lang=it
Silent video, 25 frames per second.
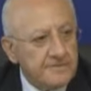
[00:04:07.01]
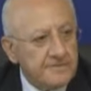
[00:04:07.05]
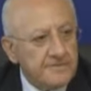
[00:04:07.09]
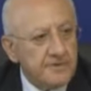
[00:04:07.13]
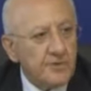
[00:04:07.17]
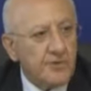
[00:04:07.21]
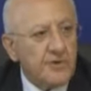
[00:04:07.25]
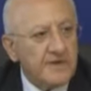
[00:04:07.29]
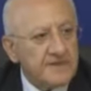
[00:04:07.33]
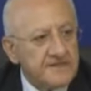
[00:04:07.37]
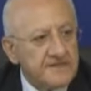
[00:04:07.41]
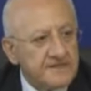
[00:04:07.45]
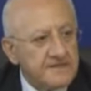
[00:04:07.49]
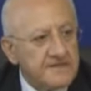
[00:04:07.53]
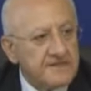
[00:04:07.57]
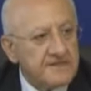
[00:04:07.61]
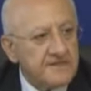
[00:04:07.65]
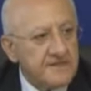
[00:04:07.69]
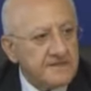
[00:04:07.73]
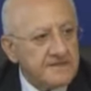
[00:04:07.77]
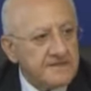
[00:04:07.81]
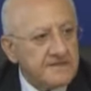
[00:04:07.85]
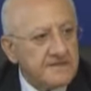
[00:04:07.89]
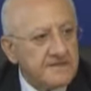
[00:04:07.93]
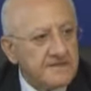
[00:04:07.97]
non
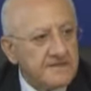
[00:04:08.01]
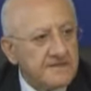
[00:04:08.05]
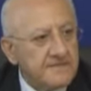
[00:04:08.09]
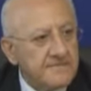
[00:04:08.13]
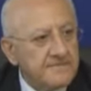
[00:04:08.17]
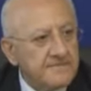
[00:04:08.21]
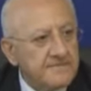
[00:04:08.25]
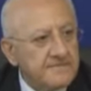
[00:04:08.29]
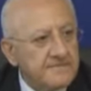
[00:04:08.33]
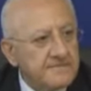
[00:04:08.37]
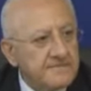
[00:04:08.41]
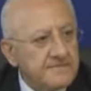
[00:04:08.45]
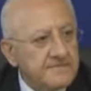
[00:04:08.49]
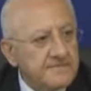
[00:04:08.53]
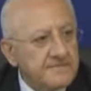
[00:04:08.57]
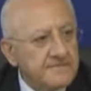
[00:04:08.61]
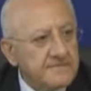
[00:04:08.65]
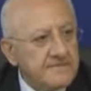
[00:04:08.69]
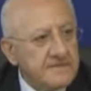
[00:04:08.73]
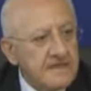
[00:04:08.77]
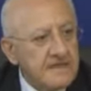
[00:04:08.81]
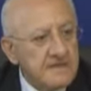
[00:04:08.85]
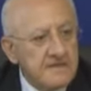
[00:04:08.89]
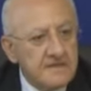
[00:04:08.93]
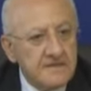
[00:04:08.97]
assistenza.
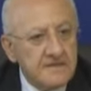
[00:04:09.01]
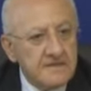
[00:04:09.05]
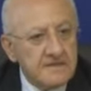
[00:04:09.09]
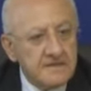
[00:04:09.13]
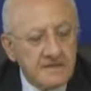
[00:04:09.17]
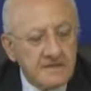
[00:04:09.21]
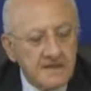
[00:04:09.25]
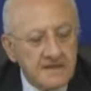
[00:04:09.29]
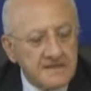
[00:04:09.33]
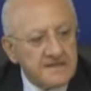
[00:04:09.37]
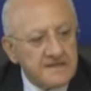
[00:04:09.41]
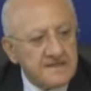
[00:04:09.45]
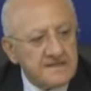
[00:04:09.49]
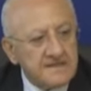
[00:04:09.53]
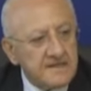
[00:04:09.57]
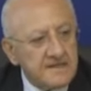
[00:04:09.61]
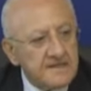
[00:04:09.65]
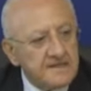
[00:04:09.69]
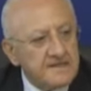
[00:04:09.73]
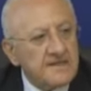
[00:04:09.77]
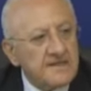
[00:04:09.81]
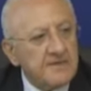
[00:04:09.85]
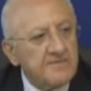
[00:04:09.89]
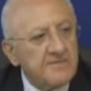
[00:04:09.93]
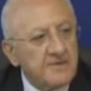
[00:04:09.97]

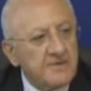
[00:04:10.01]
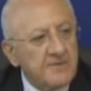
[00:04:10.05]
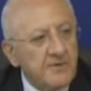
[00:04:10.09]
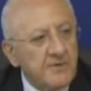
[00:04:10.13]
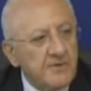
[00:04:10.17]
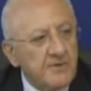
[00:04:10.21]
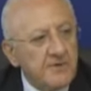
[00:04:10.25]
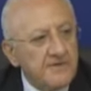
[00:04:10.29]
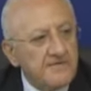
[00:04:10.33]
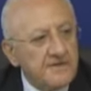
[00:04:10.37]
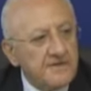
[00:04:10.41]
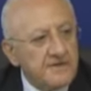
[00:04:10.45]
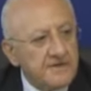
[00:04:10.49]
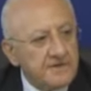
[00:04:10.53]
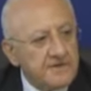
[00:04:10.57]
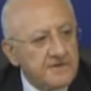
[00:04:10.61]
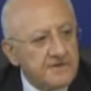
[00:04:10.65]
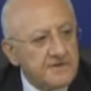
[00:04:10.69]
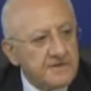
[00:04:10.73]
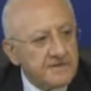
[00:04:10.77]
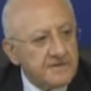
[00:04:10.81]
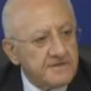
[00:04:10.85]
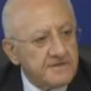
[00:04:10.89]
L'assistenza prima o poi finisce.